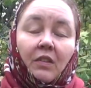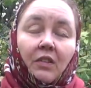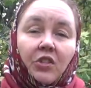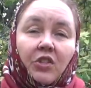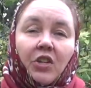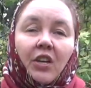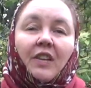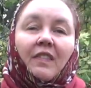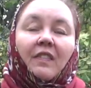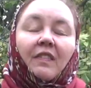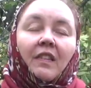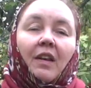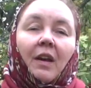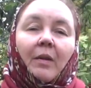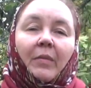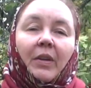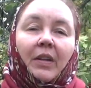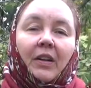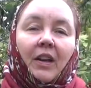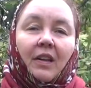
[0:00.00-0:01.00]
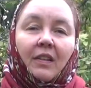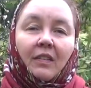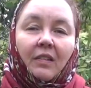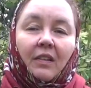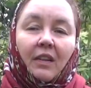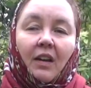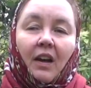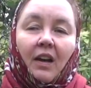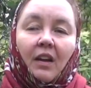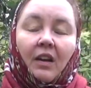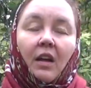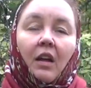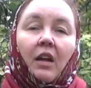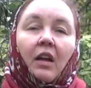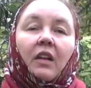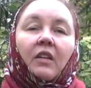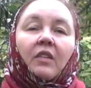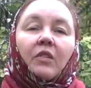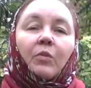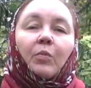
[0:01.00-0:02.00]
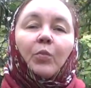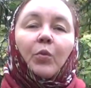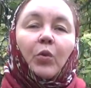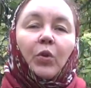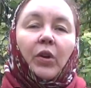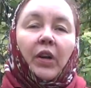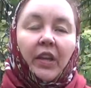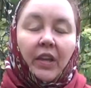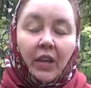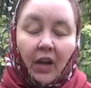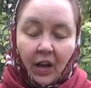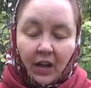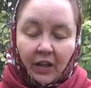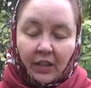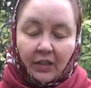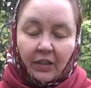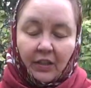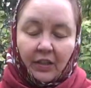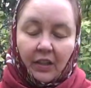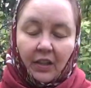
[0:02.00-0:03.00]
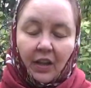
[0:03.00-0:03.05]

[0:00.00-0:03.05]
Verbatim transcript: Сейчас самый разгар сбора ягоды.